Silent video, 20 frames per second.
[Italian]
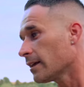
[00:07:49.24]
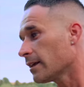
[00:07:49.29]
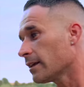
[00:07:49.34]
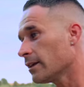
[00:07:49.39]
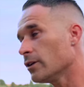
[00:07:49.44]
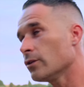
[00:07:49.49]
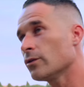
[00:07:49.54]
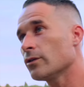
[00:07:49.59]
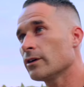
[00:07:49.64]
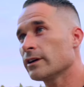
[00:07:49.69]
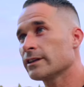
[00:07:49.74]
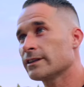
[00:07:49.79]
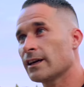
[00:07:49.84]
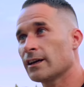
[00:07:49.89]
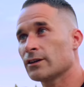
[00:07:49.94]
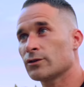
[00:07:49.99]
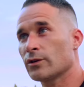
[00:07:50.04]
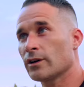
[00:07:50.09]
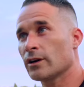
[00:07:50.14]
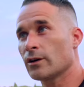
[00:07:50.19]
io è
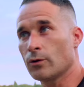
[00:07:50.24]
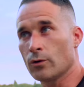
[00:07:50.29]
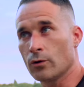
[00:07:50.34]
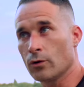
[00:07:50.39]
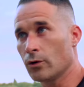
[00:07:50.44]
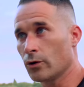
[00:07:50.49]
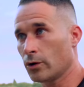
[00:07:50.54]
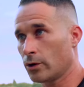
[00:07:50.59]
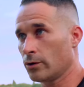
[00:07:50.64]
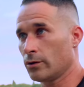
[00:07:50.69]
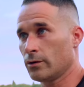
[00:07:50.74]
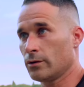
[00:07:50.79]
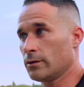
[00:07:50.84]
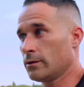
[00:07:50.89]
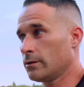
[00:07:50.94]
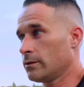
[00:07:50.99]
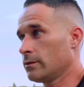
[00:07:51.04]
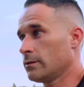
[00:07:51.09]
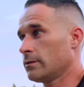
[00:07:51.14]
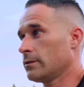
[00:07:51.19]
tanto che
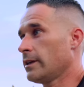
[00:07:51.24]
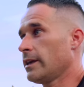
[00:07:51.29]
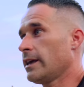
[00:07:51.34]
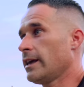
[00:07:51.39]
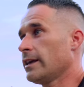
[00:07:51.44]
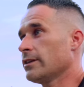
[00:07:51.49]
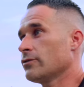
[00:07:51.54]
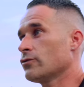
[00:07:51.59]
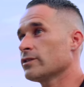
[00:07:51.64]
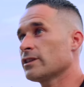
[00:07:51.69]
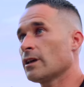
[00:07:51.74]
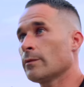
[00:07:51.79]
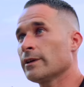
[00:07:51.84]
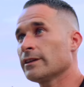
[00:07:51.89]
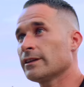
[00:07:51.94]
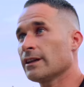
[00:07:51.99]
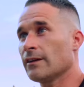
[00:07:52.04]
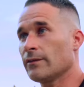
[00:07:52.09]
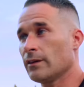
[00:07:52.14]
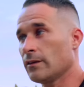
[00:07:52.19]
corro e
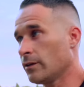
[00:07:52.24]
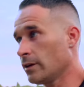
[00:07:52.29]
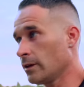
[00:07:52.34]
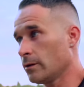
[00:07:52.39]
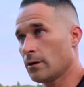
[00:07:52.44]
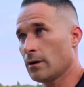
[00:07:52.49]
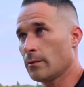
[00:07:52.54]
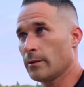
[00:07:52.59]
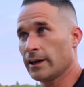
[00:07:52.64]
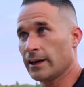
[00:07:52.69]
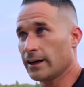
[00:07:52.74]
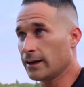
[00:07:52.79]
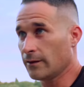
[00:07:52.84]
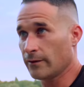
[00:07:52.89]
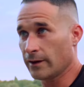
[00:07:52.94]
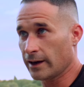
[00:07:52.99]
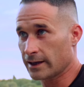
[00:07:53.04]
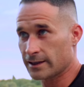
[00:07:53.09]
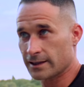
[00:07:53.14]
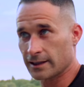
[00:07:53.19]
giustamente la vivi in una maniera
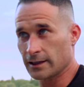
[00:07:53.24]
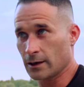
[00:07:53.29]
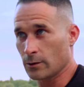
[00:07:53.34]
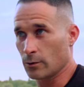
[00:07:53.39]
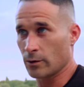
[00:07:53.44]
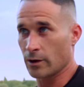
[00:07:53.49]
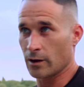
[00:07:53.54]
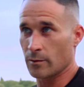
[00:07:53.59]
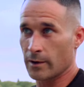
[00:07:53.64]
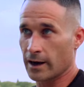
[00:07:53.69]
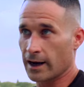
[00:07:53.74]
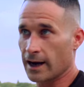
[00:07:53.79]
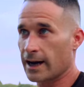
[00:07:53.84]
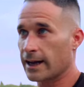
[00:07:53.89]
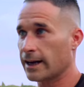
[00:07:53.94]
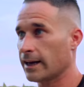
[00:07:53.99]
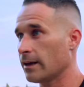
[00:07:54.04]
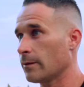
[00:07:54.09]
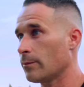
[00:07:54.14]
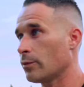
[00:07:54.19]
diversa da uno che
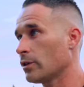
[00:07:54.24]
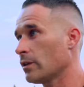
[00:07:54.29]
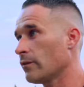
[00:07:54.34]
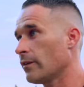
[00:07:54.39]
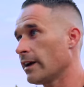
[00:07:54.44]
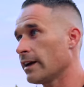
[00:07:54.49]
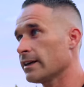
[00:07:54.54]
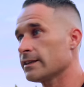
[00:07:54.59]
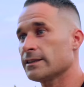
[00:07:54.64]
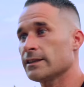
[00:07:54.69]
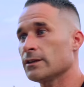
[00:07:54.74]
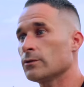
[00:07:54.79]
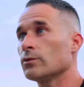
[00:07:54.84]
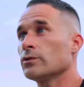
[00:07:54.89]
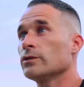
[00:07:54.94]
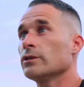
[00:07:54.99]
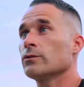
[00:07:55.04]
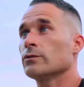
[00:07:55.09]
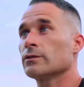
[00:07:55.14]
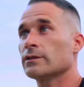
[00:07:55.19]
magari poteva essere
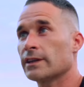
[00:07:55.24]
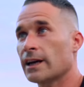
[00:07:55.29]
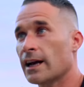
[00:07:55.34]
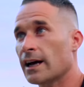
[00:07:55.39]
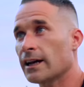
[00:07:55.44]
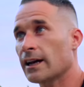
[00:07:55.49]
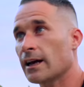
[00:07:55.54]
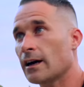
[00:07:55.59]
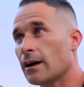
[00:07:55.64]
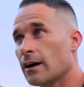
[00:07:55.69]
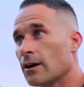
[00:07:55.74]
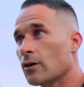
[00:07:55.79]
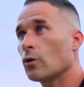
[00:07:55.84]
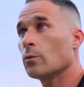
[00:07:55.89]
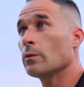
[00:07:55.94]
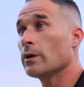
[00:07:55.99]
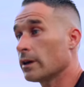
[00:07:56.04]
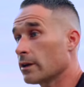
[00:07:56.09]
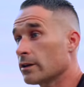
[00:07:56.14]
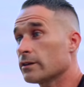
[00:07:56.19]
uno di contrada
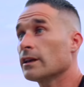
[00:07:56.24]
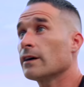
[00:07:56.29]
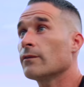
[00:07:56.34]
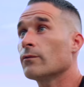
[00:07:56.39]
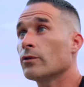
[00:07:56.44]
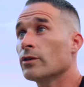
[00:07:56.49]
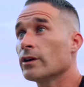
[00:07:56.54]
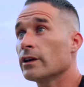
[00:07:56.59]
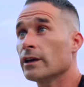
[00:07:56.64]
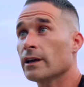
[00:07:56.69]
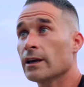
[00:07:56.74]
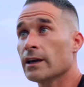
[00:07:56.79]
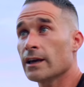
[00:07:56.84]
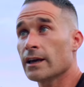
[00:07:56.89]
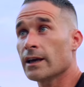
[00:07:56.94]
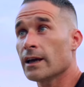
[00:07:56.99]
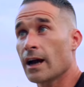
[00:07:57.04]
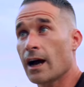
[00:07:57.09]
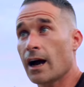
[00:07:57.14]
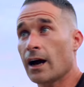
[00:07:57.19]
come da voi
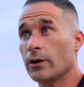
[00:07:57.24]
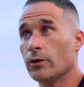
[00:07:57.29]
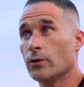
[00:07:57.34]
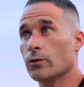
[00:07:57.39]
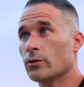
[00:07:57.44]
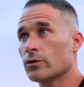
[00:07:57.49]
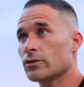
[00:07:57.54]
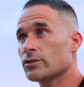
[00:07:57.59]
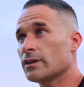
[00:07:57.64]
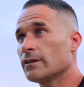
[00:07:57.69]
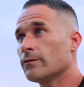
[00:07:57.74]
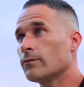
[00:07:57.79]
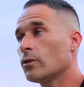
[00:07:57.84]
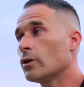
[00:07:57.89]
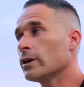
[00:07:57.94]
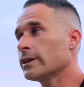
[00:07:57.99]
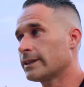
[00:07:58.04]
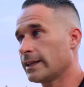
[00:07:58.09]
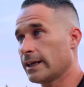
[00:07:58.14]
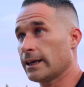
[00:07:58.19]
hanno corso a
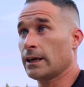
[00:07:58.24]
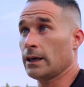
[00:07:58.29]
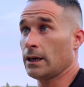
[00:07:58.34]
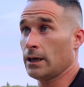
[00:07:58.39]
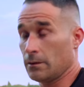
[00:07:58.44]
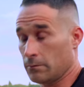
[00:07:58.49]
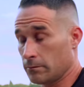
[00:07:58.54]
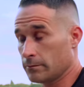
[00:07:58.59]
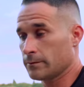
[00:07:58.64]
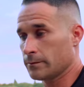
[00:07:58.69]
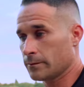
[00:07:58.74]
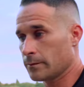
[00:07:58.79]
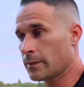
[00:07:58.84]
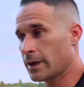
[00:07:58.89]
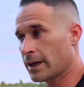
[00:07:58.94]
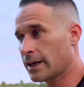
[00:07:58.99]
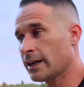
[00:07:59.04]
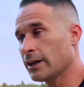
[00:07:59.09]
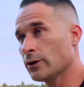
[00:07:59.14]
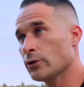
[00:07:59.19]
volte, che
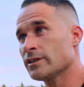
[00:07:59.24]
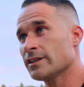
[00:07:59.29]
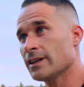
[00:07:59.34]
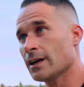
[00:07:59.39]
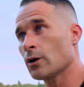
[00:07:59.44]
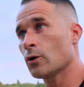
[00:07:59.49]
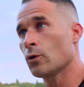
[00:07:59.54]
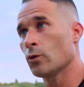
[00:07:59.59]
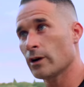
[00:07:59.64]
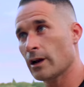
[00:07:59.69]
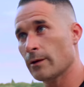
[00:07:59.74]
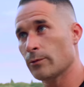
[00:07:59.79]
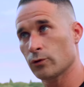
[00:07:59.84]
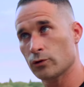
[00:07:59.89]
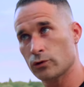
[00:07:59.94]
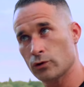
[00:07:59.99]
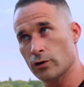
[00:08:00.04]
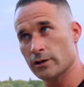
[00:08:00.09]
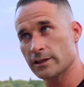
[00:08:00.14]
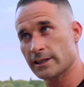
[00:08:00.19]
credo sia ancora
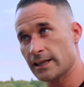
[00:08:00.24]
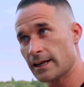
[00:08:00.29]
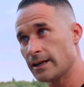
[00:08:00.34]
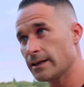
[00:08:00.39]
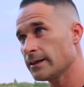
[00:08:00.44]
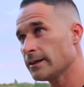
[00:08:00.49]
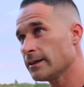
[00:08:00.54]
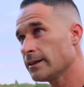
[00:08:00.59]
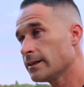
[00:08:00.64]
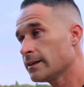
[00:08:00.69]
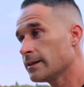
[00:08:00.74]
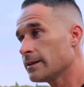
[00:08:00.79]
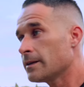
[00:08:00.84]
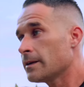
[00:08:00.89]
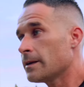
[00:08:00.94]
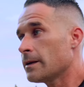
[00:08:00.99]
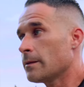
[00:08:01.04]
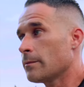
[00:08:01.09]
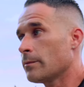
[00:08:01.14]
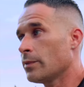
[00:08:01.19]
più tosta,
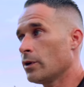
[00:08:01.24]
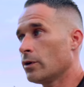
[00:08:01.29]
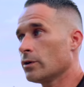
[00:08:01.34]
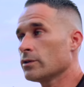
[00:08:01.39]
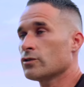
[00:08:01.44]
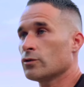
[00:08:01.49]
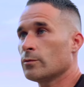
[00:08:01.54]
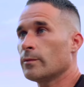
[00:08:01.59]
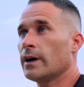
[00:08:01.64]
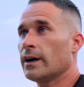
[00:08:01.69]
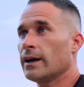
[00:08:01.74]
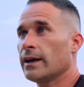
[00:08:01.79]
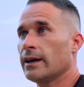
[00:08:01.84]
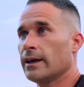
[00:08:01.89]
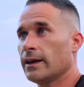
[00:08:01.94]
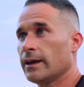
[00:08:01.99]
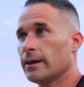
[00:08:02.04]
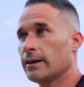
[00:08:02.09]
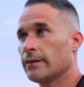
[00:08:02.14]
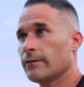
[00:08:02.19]
però insomma
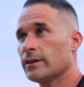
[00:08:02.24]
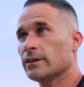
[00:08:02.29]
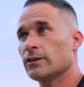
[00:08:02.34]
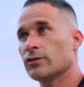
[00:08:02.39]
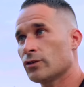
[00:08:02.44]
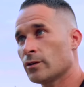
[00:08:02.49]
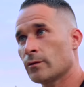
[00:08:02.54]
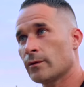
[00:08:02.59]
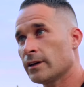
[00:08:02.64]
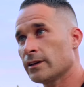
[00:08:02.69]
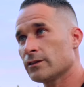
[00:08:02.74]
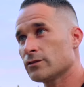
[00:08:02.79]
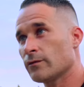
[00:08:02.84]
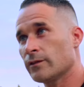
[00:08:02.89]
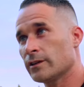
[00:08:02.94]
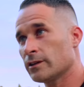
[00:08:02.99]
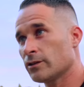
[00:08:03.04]
eh, 25 anni sono